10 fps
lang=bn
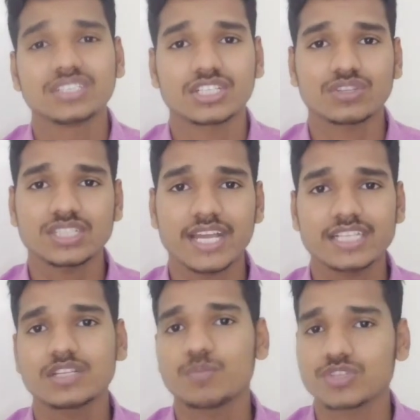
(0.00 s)
যেটা হচ্ছে
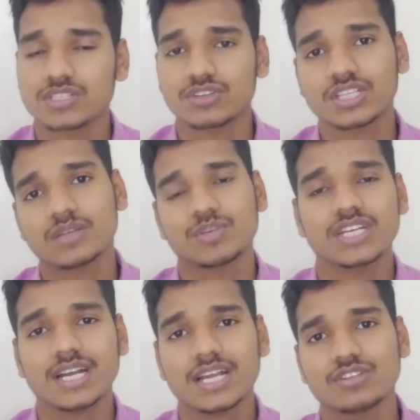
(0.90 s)
ক্যাশ ডিপোজিট অর্থাৎ আপনি
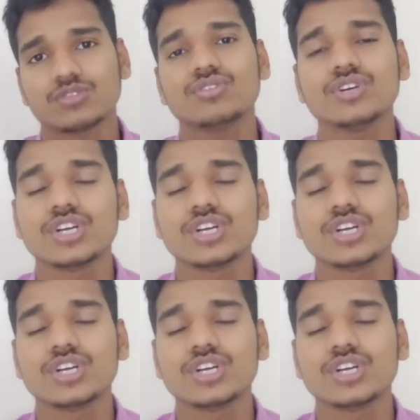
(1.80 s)
টাকা কিন্তু